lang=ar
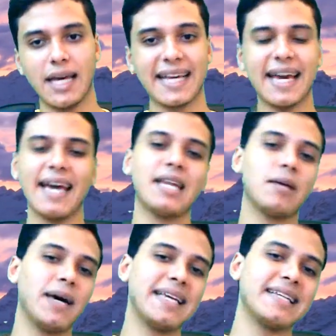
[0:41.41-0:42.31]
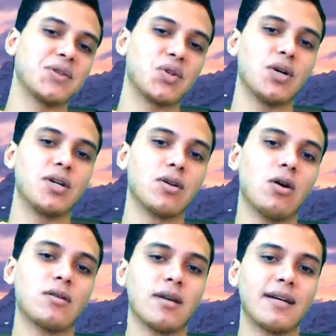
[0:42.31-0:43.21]
كان بين
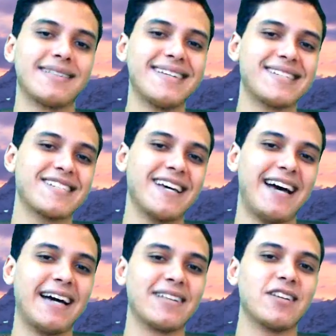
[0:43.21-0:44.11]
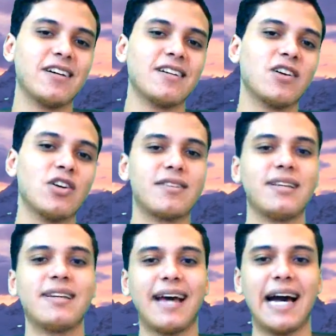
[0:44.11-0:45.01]
الطائرات تسع طائرات
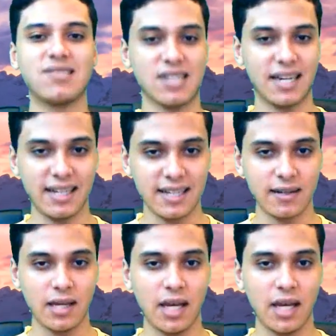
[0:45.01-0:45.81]
عسكرية